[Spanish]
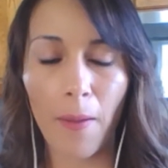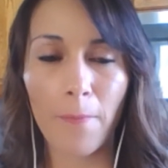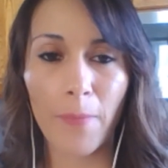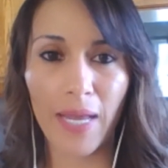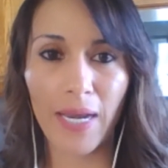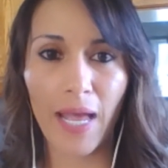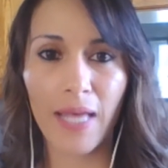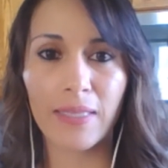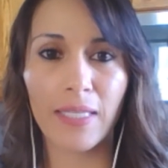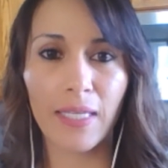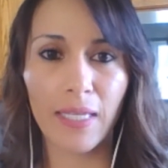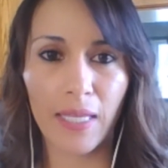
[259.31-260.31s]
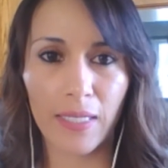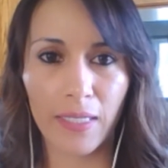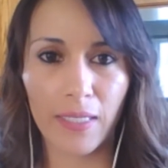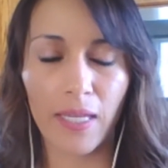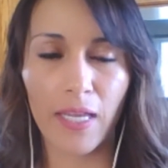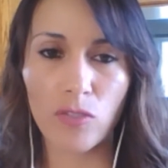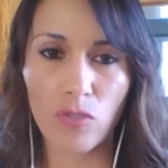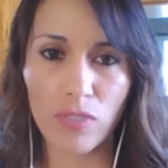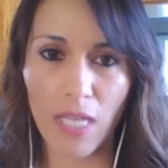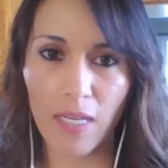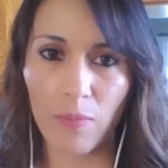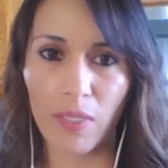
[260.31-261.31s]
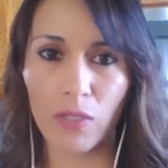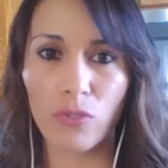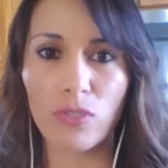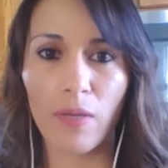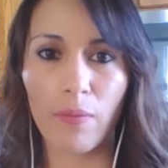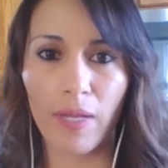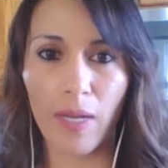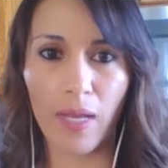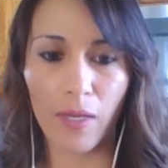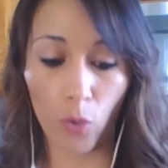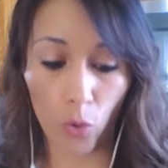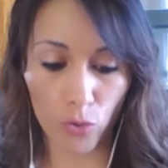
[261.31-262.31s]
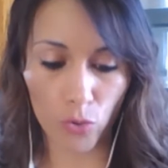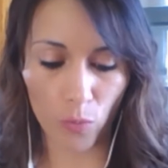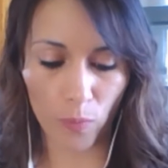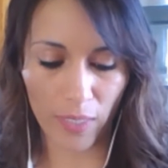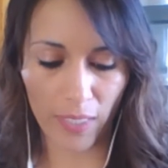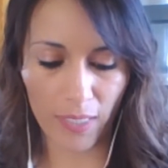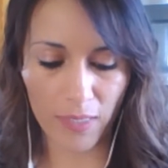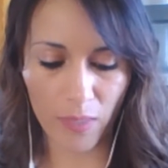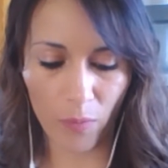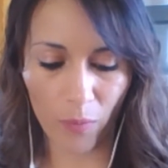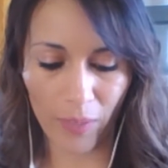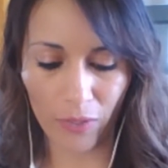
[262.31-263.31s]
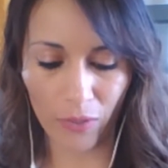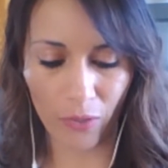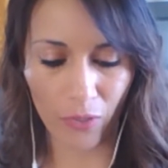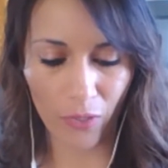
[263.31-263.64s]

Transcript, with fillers: para digerir esos alimentos que van a consumir en ese momento.